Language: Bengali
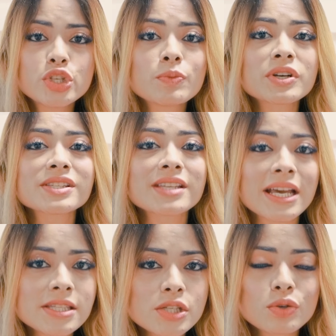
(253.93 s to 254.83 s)
টিউমারের
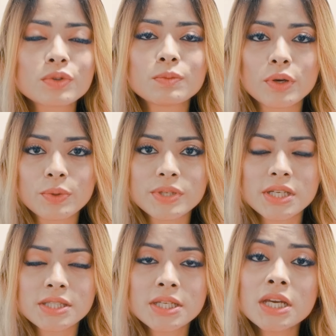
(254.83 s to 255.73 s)
সাইজটা যখন বড়
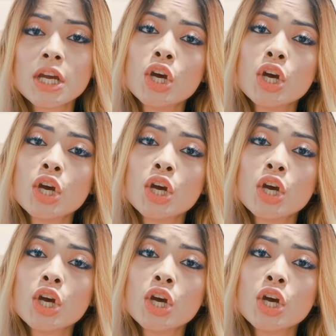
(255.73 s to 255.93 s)
হয়ে যাচ্ছে